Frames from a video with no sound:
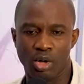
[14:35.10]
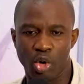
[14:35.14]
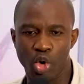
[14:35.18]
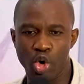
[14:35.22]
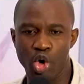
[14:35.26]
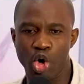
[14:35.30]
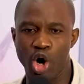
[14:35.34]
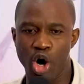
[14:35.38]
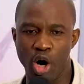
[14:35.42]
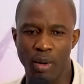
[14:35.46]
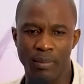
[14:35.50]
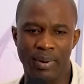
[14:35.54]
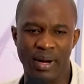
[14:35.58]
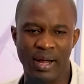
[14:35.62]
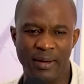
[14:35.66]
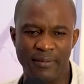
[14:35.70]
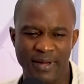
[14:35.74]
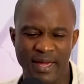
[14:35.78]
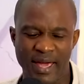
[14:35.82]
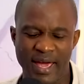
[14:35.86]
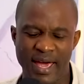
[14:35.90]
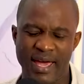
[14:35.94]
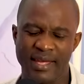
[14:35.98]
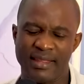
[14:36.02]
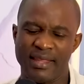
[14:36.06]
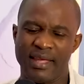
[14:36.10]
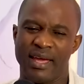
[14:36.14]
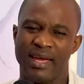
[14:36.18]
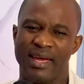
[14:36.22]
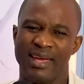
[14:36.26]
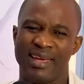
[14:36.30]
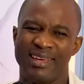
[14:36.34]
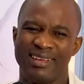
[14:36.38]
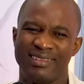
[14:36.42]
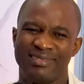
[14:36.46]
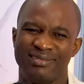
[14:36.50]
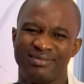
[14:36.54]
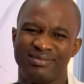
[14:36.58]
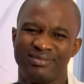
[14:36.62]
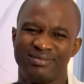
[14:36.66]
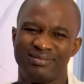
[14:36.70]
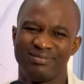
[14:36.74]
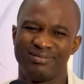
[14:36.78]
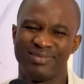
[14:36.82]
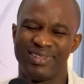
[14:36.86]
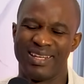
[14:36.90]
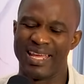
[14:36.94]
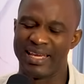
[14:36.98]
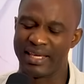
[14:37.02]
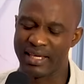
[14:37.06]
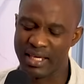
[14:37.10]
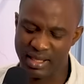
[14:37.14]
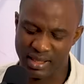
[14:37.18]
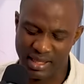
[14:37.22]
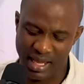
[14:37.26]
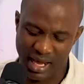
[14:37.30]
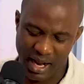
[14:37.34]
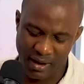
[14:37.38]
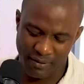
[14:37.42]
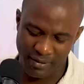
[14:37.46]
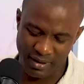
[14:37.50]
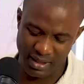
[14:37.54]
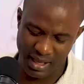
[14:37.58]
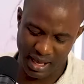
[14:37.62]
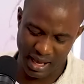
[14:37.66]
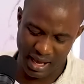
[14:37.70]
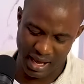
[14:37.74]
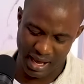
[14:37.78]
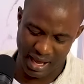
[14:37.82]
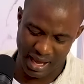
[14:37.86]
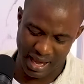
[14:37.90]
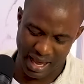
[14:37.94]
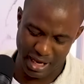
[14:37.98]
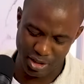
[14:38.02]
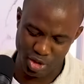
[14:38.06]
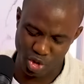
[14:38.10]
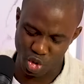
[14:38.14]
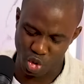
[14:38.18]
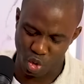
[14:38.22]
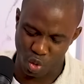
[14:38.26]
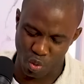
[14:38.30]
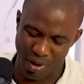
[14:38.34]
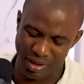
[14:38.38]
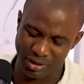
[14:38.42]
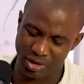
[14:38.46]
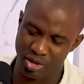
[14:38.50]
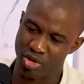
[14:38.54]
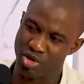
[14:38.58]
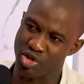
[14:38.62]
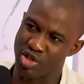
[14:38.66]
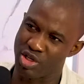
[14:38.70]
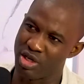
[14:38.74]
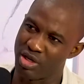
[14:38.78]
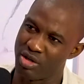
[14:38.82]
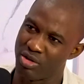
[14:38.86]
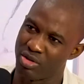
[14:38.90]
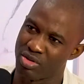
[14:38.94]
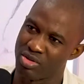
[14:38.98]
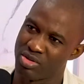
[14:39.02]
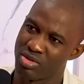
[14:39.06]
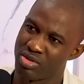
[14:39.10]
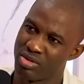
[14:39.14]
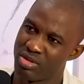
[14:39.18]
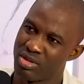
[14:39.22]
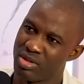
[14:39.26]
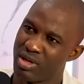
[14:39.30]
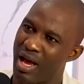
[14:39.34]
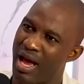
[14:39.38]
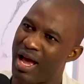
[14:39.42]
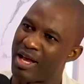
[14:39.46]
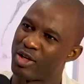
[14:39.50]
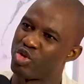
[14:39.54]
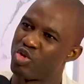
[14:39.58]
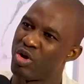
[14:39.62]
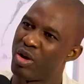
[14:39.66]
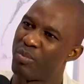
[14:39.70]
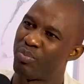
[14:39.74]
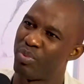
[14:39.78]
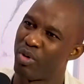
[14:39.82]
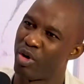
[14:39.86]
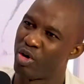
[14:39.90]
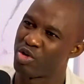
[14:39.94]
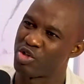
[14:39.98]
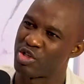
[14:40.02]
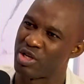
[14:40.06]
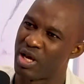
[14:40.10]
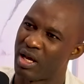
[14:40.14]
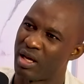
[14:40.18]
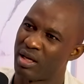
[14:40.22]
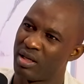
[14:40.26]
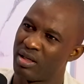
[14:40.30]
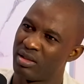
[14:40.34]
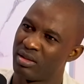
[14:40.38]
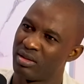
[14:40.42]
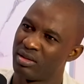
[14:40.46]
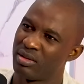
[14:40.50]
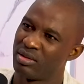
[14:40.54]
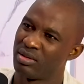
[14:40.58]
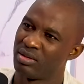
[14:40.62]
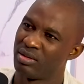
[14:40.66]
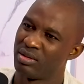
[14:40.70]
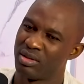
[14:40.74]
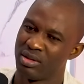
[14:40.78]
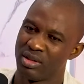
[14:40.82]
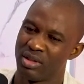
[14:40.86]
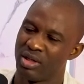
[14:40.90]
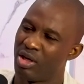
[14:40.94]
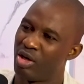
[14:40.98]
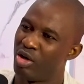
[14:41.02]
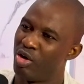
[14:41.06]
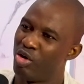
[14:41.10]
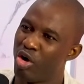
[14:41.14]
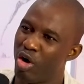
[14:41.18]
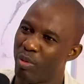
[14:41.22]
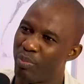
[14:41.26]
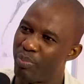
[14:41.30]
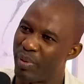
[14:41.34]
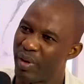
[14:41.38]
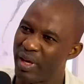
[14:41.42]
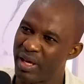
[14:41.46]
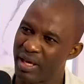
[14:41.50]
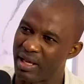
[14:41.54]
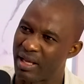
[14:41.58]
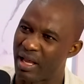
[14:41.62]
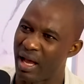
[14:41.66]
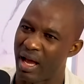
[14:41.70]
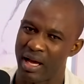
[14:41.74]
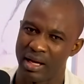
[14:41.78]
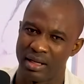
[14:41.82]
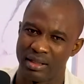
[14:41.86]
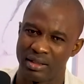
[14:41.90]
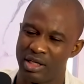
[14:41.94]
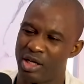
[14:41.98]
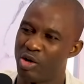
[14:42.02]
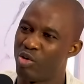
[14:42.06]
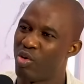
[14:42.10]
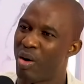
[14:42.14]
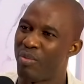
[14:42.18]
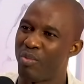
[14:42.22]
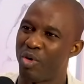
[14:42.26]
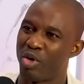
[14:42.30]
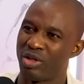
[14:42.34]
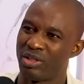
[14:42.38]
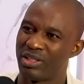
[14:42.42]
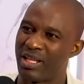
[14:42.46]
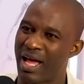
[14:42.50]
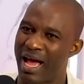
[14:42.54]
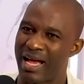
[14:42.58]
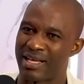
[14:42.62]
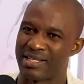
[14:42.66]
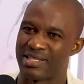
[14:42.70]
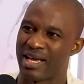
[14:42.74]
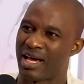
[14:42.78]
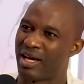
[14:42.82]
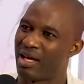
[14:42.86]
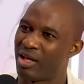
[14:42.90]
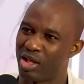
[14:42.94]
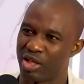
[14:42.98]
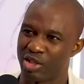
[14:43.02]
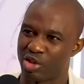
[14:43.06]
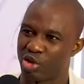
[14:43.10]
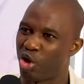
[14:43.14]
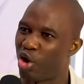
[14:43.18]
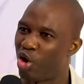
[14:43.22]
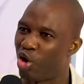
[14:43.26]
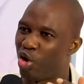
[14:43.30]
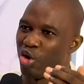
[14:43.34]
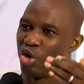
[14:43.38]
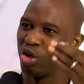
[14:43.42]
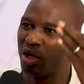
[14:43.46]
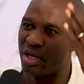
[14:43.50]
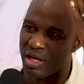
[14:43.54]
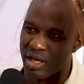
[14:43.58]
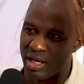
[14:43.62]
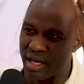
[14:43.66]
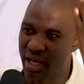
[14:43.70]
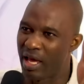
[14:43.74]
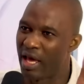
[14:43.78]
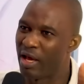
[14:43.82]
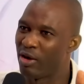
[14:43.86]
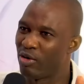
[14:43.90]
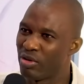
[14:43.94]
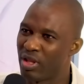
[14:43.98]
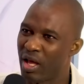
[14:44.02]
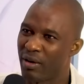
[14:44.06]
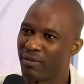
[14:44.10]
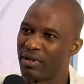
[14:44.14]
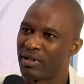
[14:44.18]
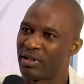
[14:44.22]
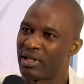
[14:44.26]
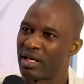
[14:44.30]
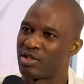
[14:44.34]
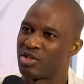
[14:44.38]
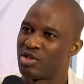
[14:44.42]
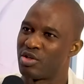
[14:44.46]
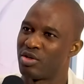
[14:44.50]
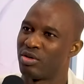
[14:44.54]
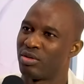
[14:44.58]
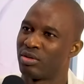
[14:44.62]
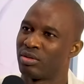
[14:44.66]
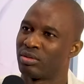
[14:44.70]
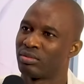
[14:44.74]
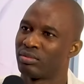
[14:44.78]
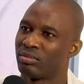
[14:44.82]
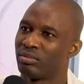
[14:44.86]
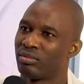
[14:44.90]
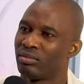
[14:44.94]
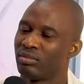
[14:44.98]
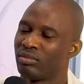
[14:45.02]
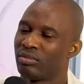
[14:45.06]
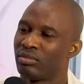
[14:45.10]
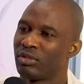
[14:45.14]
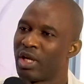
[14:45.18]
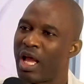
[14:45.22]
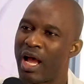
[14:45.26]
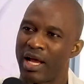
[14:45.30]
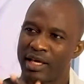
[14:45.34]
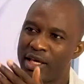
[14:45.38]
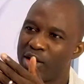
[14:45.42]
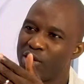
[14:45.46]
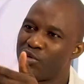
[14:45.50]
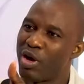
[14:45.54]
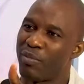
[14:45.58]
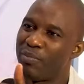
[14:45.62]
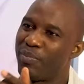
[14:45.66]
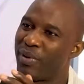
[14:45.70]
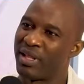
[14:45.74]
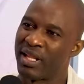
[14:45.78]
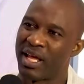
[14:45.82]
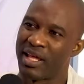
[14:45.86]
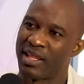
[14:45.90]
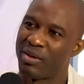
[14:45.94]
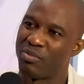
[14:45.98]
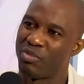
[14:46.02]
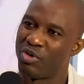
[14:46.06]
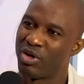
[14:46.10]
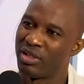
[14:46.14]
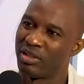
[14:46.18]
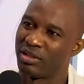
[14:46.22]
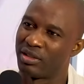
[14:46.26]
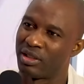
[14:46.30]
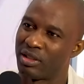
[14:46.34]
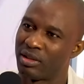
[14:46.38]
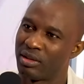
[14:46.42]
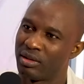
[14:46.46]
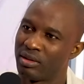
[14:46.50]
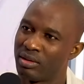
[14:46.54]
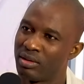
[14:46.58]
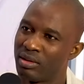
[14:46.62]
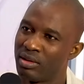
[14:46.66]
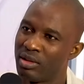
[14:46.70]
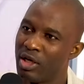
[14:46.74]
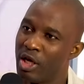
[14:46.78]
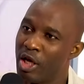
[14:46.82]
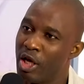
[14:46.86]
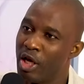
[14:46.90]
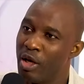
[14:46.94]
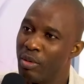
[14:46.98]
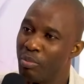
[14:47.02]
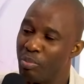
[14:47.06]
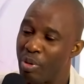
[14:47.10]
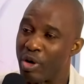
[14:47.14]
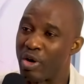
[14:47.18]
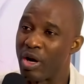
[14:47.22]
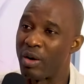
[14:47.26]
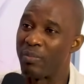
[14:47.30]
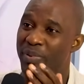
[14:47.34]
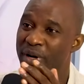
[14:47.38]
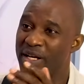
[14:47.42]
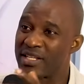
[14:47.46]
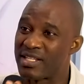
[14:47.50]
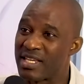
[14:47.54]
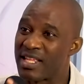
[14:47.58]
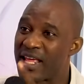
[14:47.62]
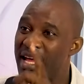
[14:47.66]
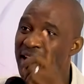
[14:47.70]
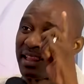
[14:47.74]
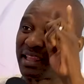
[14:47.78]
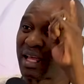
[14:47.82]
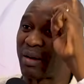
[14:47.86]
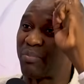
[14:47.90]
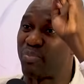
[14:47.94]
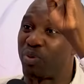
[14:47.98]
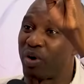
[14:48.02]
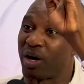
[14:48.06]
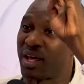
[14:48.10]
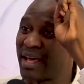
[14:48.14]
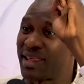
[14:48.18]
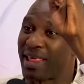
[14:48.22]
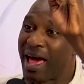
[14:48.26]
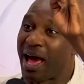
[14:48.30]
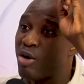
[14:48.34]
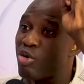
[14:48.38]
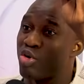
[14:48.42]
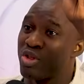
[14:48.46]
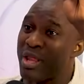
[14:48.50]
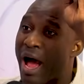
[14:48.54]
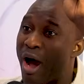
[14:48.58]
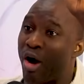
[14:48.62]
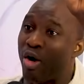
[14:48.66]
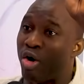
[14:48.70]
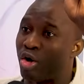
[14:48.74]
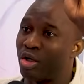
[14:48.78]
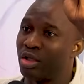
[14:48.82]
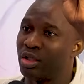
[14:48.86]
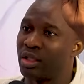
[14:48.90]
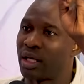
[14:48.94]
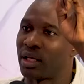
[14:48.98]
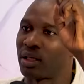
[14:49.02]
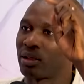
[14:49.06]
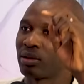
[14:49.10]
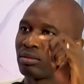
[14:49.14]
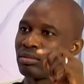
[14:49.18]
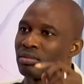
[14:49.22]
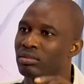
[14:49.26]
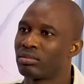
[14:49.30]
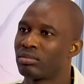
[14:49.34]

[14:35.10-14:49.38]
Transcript: un hombre viene, le quita la vida a sus cuatro hijos, a su esposa, lo pica y lo amordaza de todo en una habitación. Aquí no hay pena de muerte. Pero el presidente puede dar una orden